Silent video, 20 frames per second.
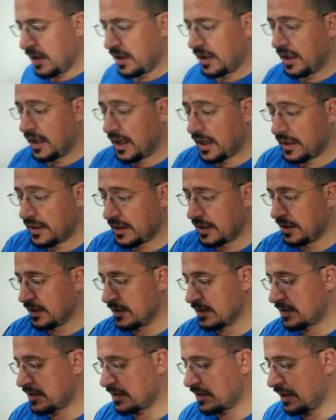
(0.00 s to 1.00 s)

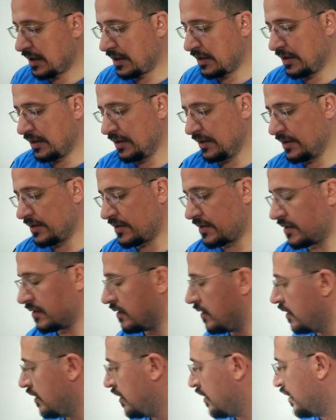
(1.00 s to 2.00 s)
Yalnız, yalnız
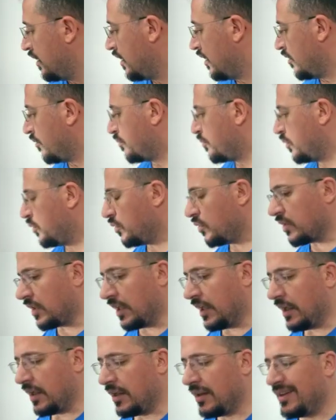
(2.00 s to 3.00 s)

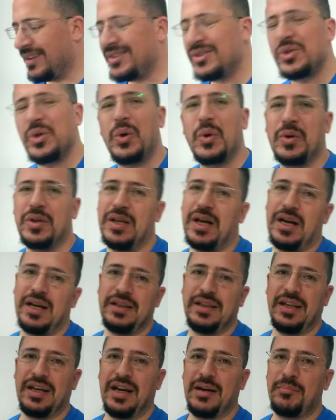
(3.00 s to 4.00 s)
burada çok
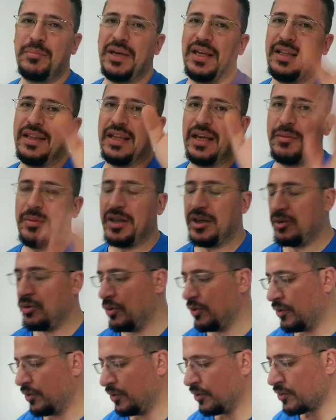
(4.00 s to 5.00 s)
nadiren binde bir
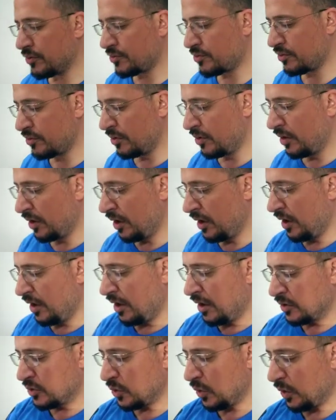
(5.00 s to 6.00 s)
görüyoruz.
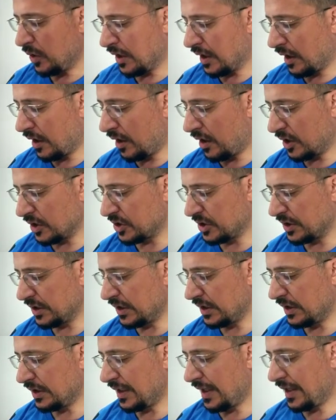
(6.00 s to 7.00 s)
Şöyle
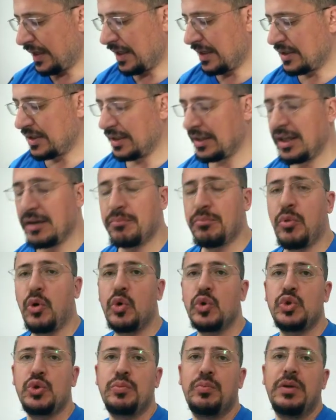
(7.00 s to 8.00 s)
aşırı derecede
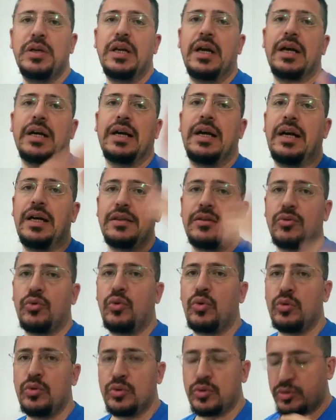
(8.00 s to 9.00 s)
boş bırakan
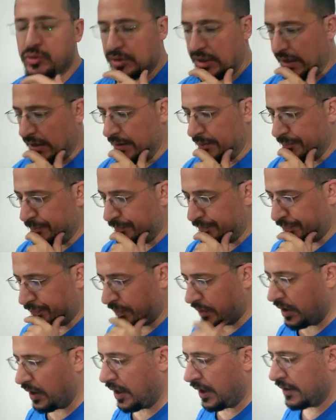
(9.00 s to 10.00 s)
olursa
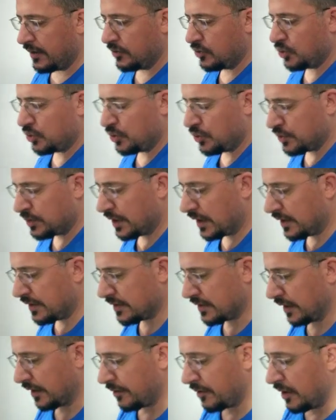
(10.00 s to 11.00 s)
yani
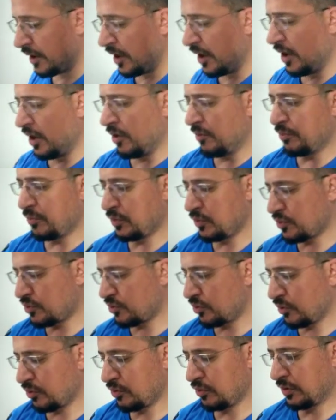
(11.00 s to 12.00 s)
düşünsenize bu
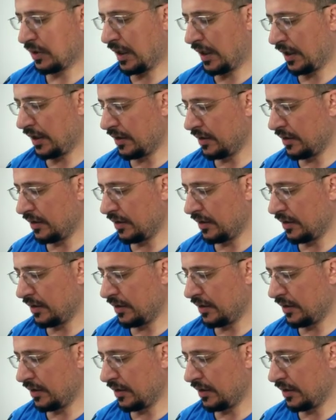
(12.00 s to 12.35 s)
soruda